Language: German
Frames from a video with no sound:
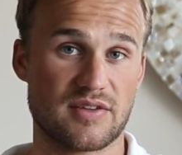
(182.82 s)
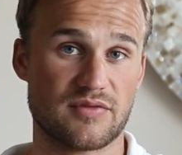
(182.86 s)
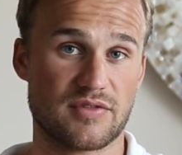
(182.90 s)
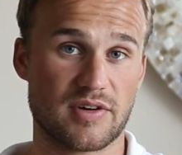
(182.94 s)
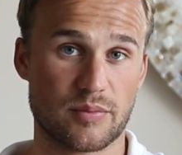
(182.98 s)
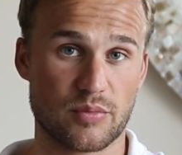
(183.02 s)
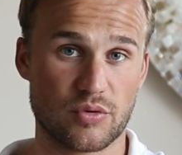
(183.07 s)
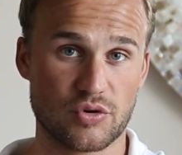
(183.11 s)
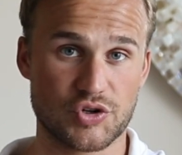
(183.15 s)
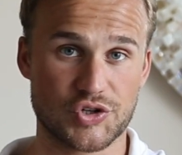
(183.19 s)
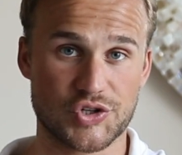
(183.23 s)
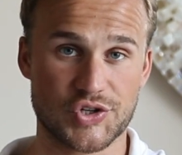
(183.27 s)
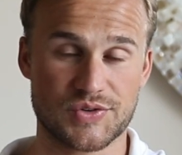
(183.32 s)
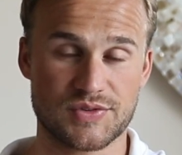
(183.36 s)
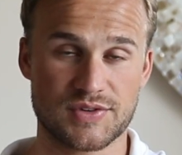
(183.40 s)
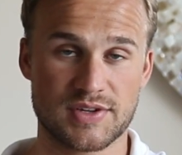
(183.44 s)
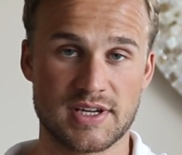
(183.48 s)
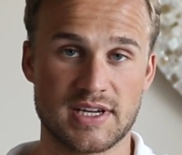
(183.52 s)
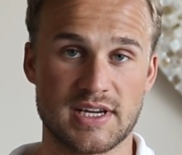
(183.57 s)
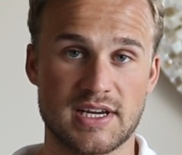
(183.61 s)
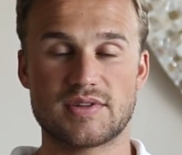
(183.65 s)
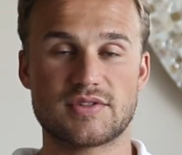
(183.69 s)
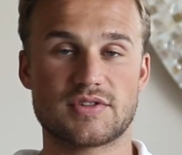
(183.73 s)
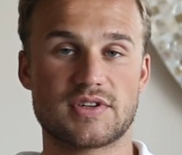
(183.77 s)
einfach Bullshit.
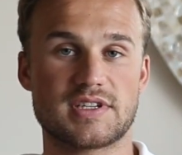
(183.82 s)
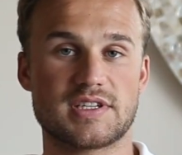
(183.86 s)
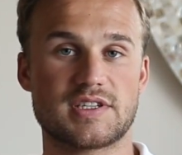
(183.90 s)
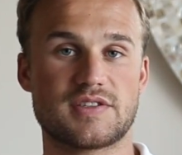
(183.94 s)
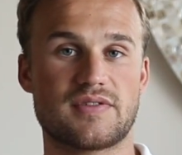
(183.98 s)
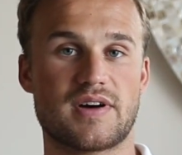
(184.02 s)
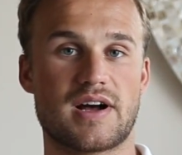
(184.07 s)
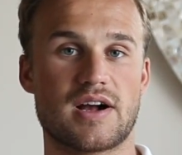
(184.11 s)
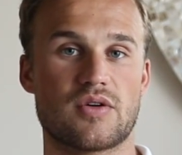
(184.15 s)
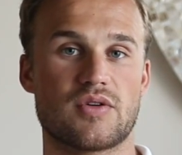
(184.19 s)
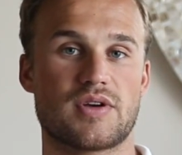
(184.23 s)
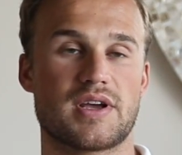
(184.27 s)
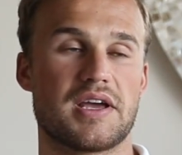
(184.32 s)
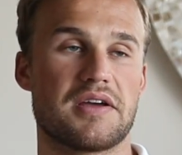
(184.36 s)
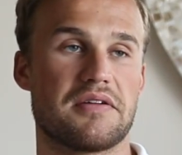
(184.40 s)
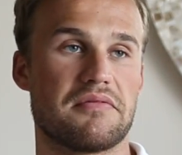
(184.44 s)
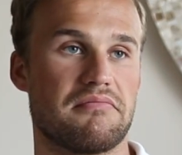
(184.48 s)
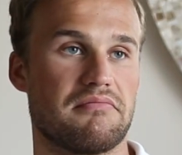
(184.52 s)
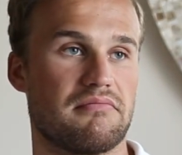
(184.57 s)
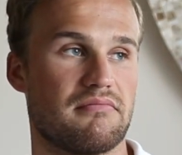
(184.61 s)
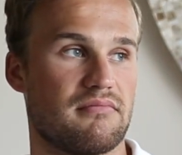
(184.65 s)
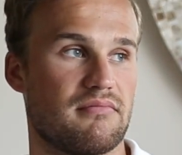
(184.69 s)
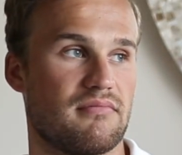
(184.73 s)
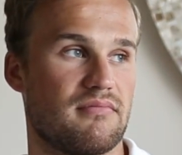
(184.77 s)
Man sollte sich fragen,
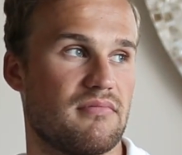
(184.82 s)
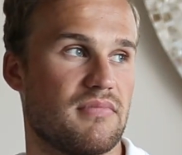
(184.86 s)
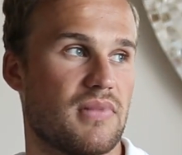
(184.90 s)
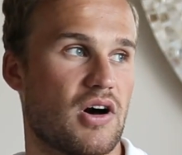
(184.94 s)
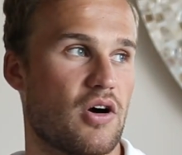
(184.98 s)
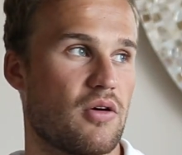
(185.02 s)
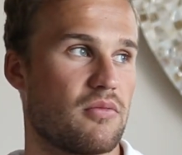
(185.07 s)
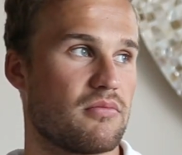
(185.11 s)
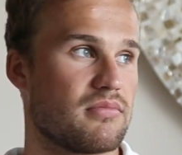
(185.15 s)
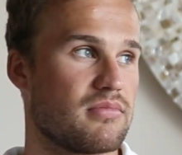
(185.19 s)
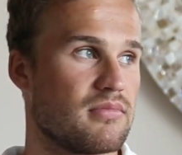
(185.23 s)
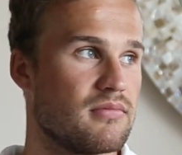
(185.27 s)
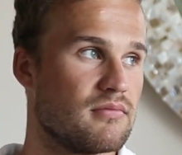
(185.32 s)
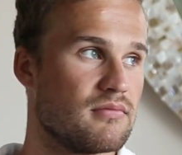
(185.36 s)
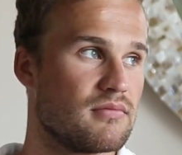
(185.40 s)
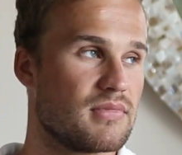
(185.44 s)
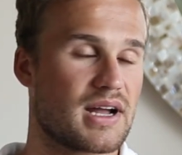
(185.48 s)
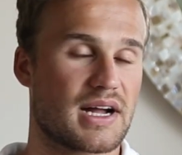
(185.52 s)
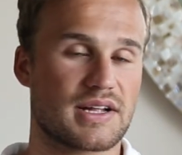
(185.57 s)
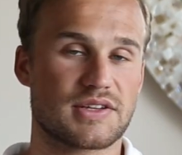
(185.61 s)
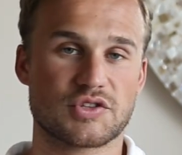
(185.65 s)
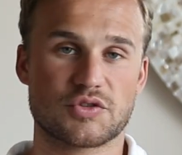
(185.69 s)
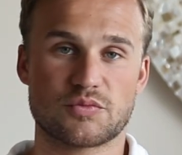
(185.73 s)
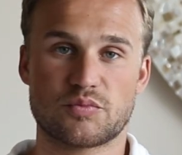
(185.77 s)
okay, warum
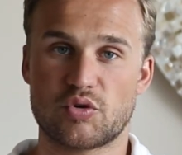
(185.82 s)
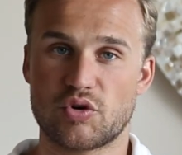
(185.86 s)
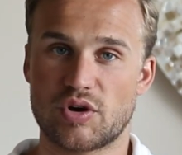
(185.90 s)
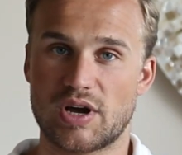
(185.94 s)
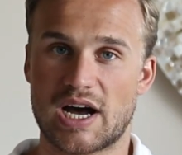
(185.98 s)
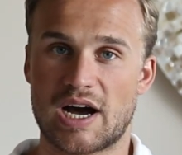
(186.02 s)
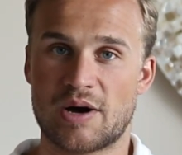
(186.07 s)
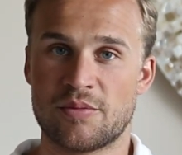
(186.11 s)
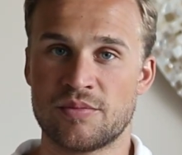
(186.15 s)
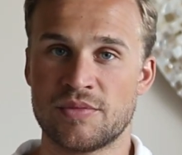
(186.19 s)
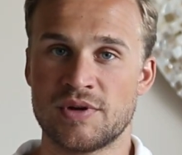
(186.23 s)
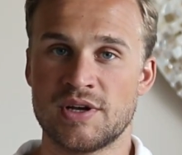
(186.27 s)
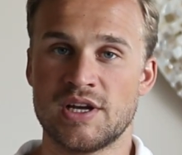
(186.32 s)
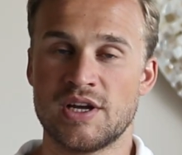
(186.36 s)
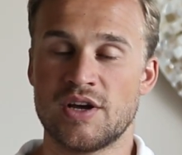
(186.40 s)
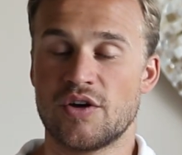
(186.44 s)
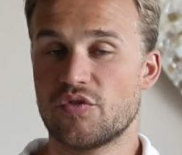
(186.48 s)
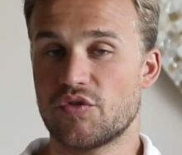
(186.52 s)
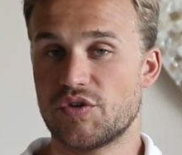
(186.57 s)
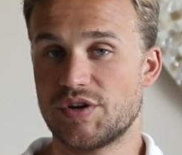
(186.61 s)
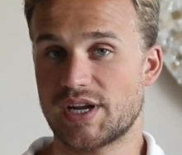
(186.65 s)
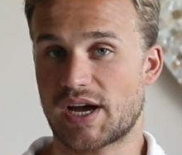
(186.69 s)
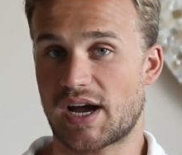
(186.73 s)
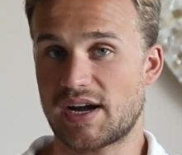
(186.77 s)
kann so ein Programm
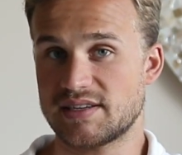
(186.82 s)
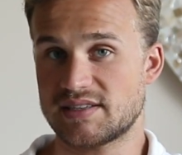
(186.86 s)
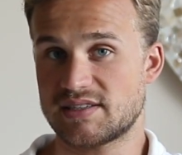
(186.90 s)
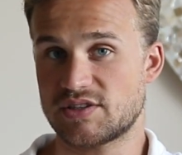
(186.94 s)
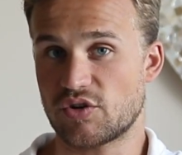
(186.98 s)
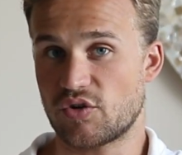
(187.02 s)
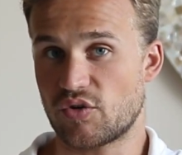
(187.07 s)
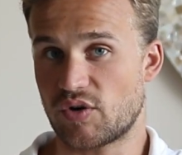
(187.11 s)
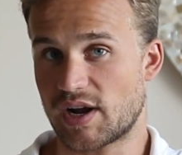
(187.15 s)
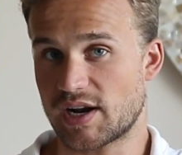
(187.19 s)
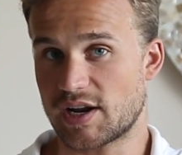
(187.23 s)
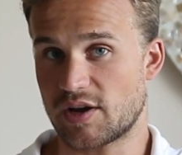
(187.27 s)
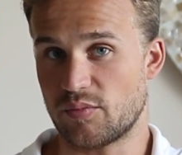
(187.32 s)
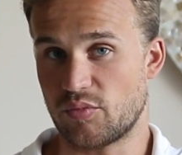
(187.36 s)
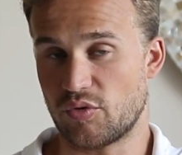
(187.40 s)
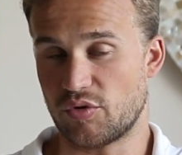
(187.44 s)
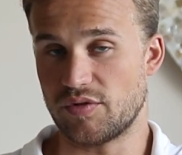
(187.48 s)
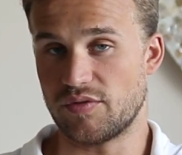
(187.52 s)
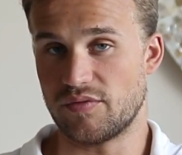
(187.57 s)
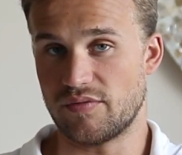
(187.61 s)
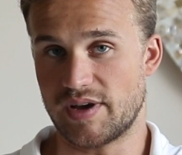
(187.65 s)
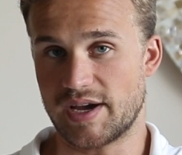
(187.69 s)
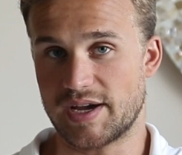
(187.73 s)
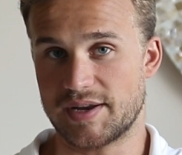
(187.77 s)
für 30 Euro
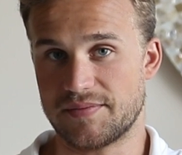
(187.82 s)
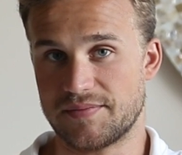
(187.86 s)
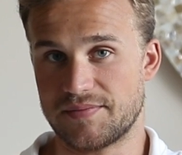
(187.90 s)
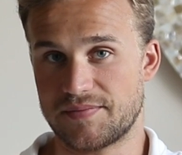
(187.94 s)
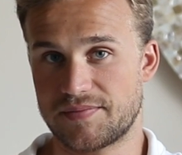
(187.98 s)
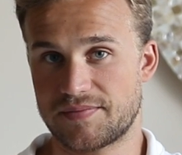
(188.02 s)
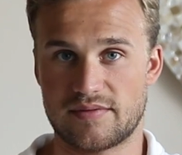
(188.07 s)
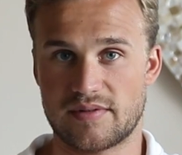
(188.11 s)
angeboten werden.